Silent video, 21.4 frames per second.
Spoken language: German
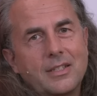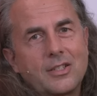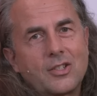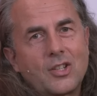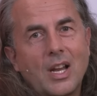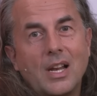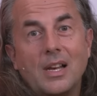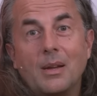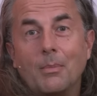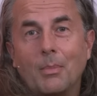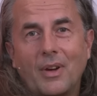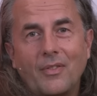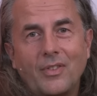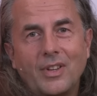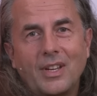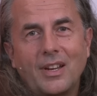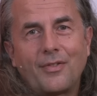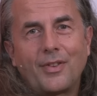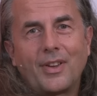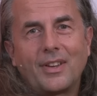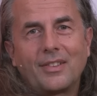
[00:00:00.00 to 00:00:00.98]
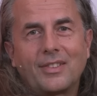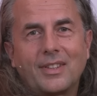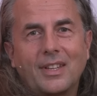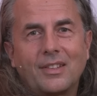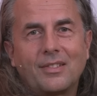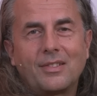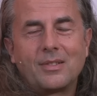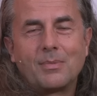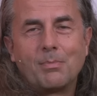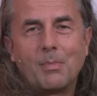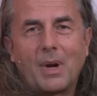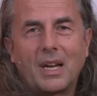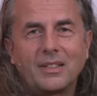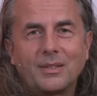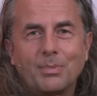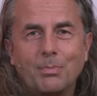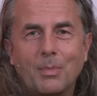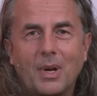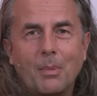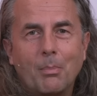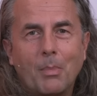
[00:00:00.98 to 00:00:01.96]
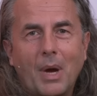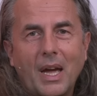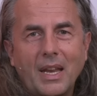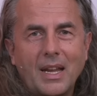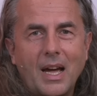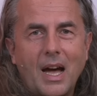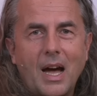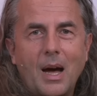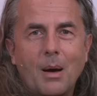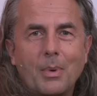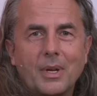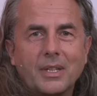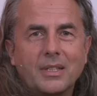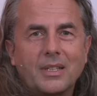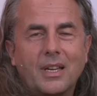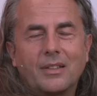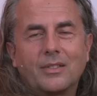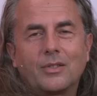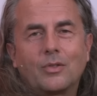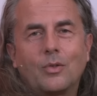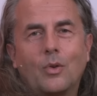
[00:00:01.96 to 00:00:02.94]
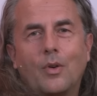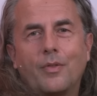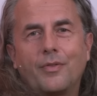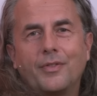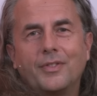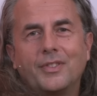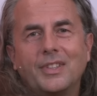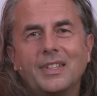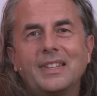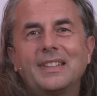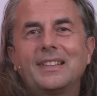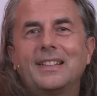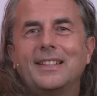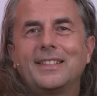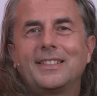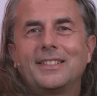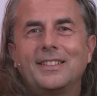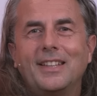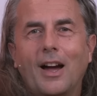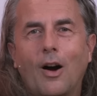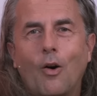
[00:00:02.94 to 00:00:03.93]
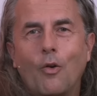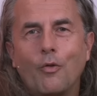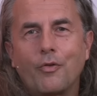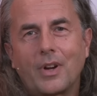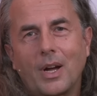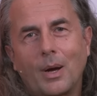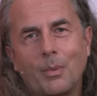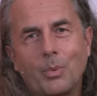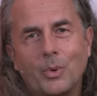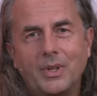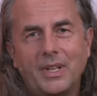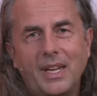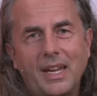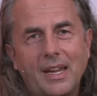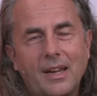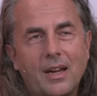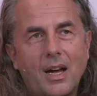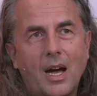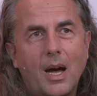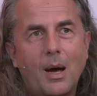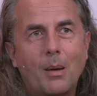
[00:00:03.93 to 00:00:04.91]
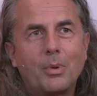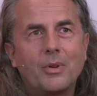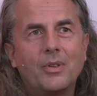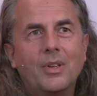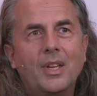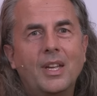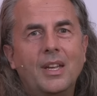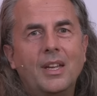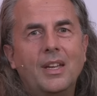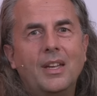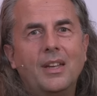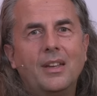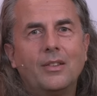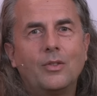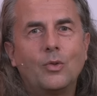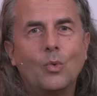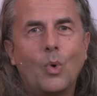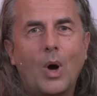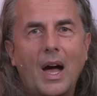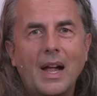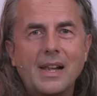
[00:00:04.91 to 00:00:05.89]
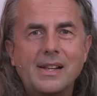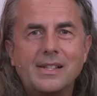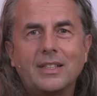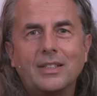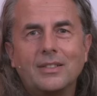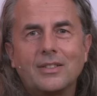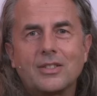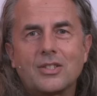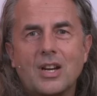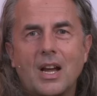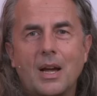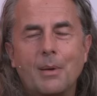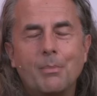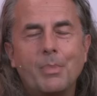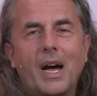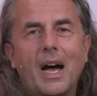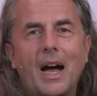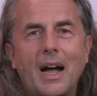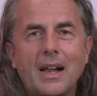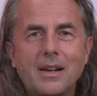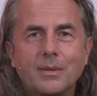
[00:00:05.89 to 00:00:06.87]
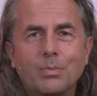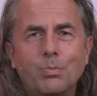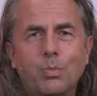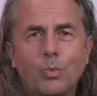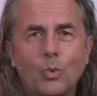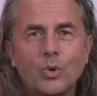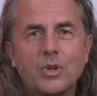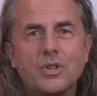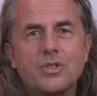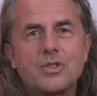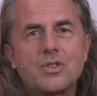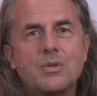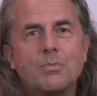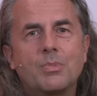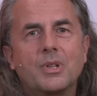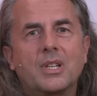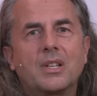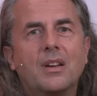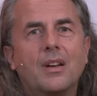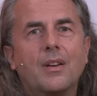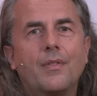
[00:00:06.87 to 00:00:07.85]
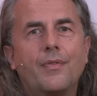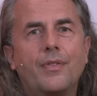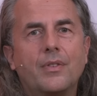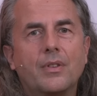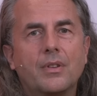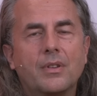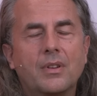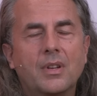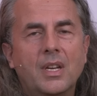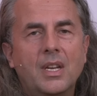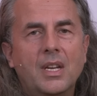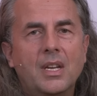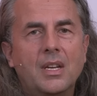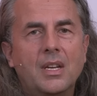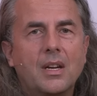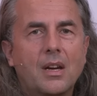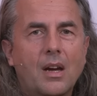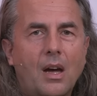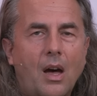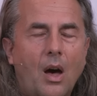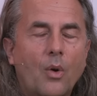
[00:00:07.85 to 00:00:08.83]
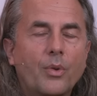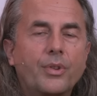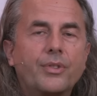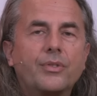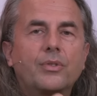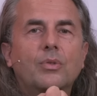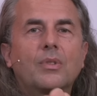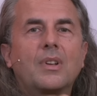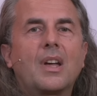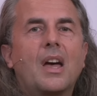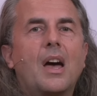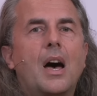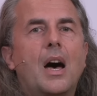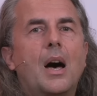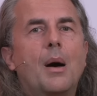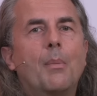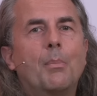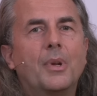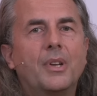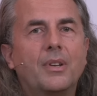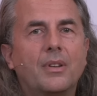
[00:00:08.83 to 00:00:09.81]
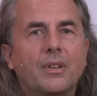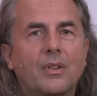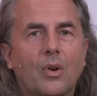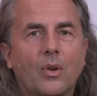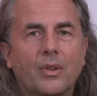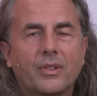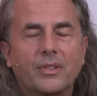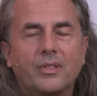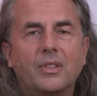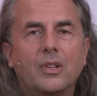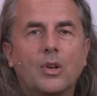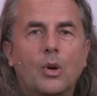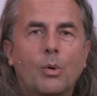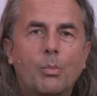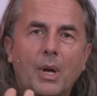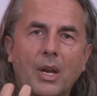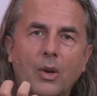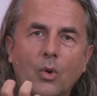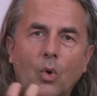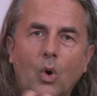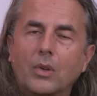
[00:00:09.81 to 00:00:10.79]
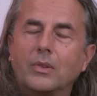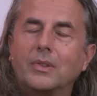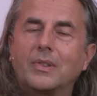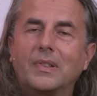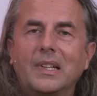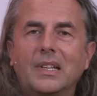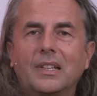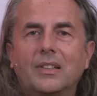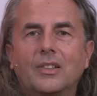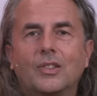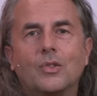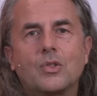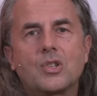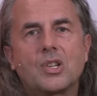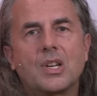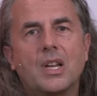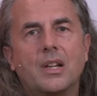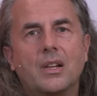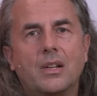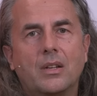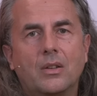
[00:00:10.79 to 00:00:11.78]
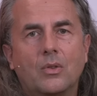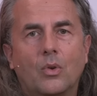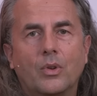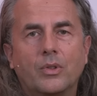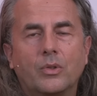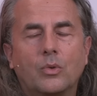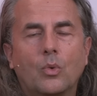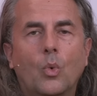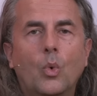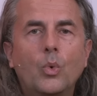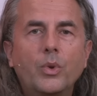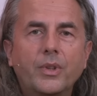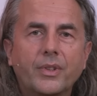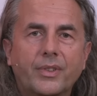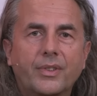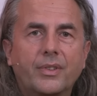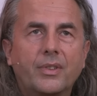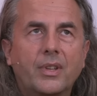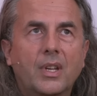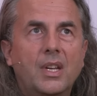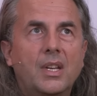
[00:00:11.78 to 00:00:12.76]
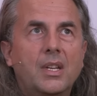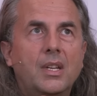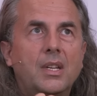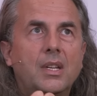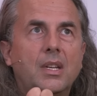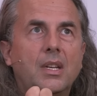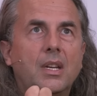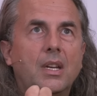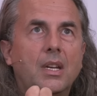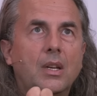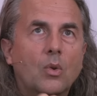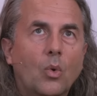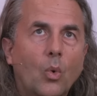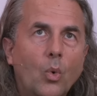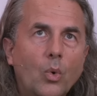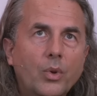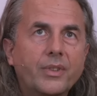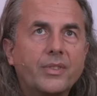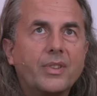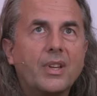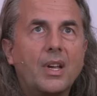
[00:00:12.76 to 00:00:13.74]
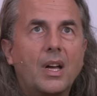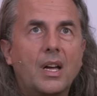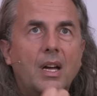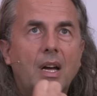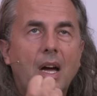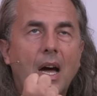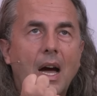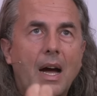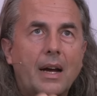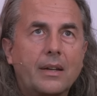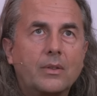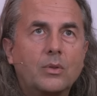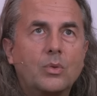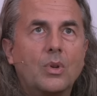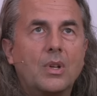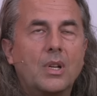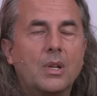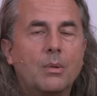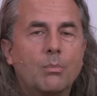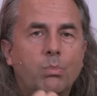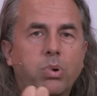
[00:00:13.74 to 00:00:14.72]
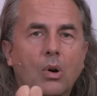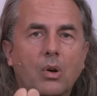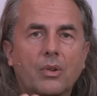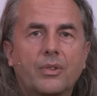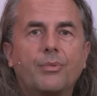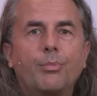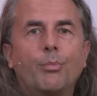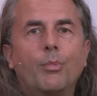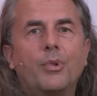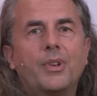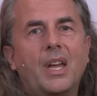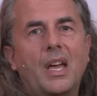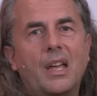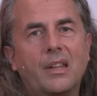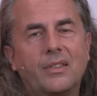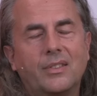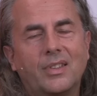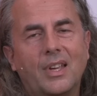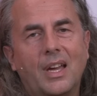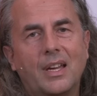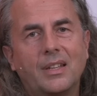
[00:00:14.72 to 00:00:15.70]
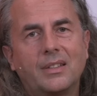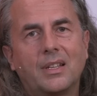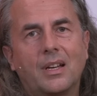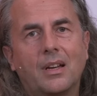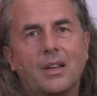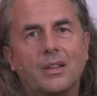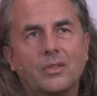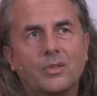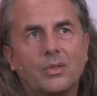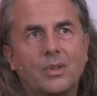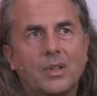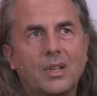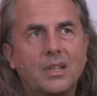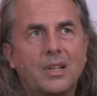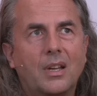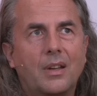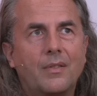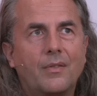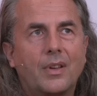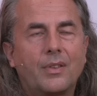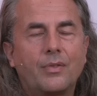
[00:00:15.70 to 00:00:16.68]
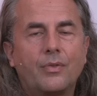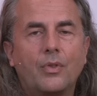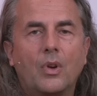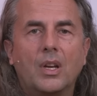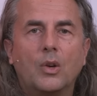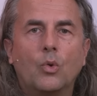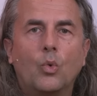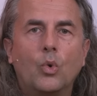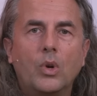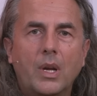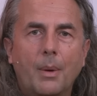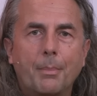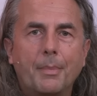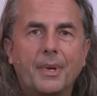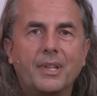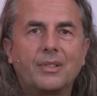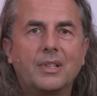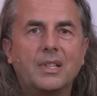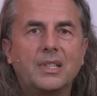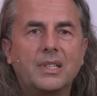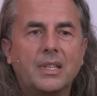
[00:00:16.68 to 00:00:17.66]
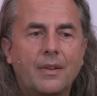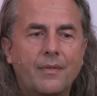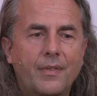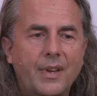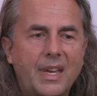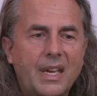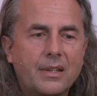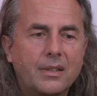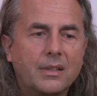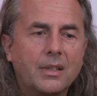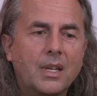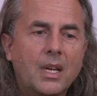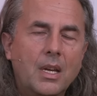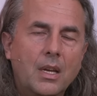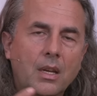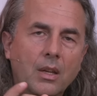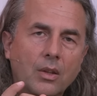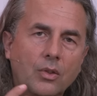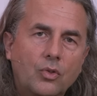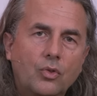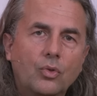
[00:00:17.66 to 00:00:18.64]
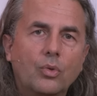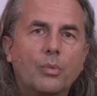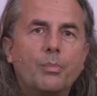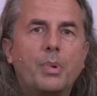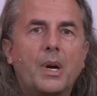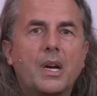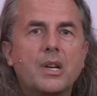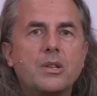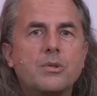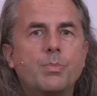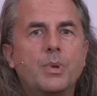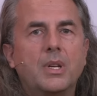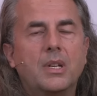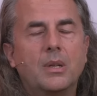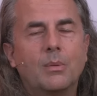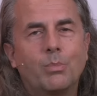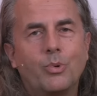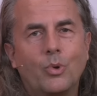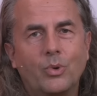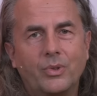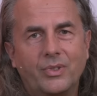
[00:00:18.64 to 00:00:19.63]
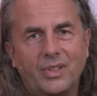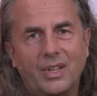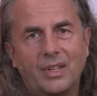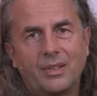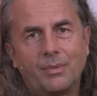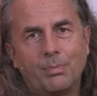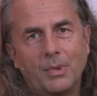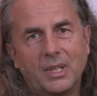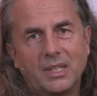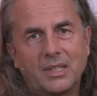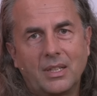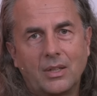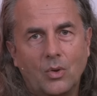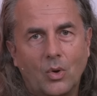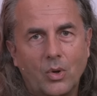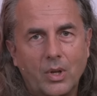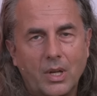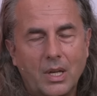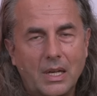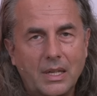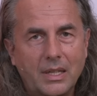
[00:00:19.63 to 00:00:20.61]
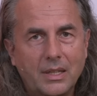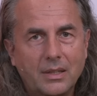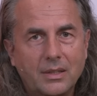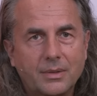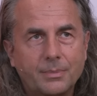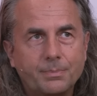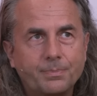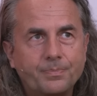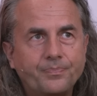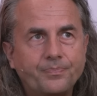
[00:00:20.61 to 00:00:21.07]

stelle immer wieder fest, dass ich manchmal in meiner Arbeit ganz offensichtlich die Aufgabe und Ehre habe, so alte, scheinbar altmodische Begriffe rauszukramen und sie nochmal neu ins Licht zu stellen und uns in unserer aktuellen postmodernen Zeit daran zu erinnern, was für ein unermesslicher Wert zum Beispiel in dem Prozess Metanoia liegt.